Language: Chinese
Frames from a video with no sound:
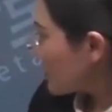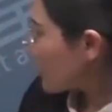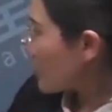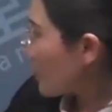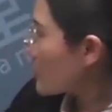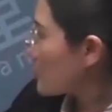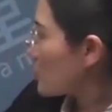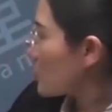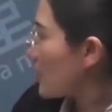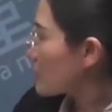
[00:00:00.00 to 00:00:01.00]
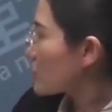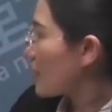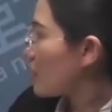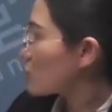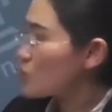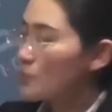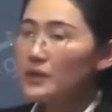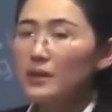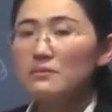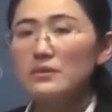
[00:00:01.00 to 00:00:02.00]
经常可以用来治疗这种
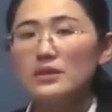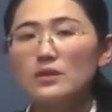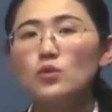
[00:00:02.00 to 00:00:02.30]
便秘、